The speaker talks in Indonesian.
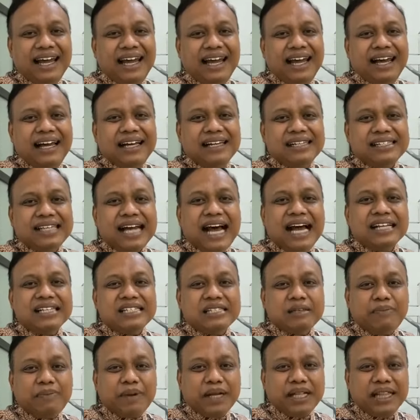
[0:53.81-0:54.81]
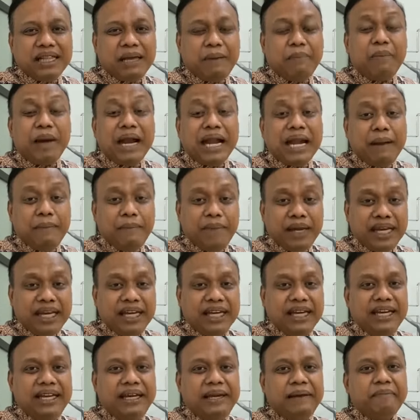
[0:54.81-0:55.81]
saat seperti pandemi
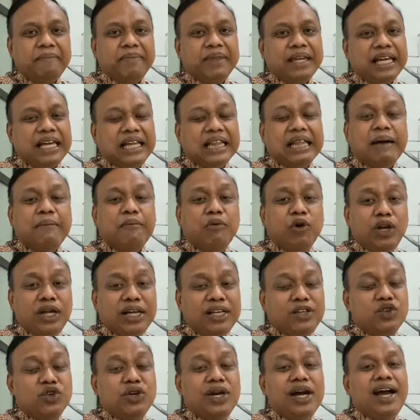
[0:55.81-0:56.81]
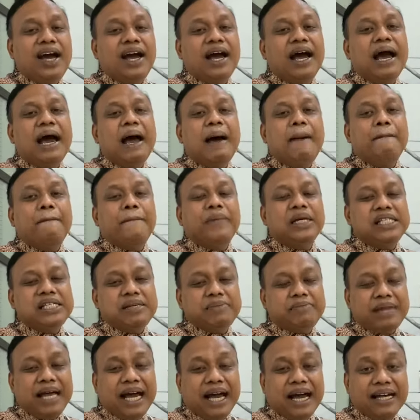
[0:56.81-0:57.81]
ini kita boleh juga
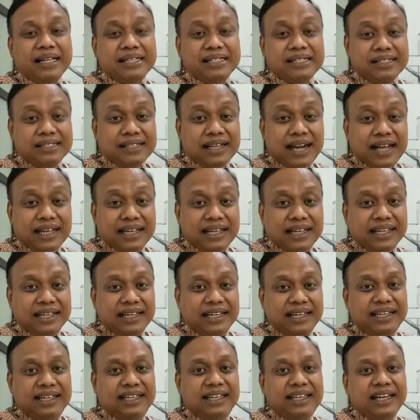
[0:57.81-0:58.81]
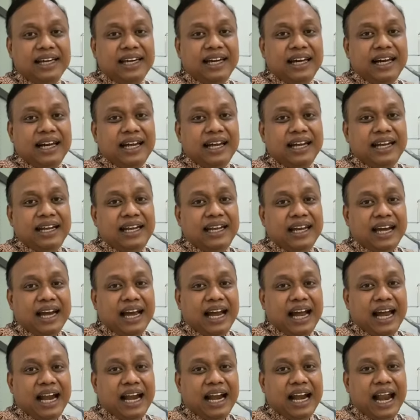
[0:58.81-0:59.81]
menciptakan strategi
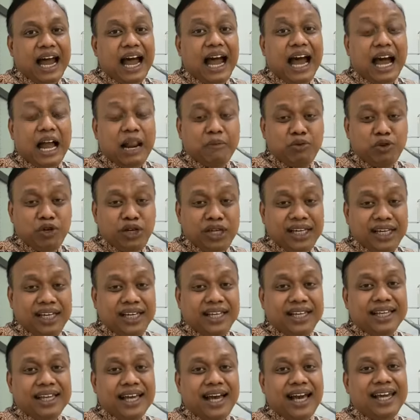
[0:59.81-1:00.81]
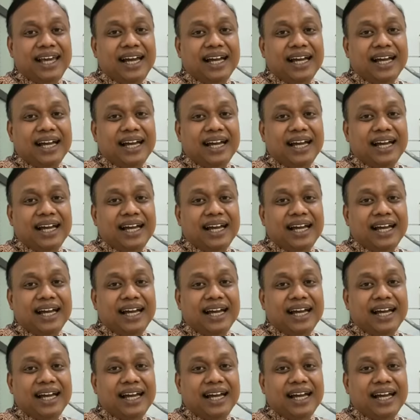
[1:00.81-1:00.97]
dengan akal budi kita yang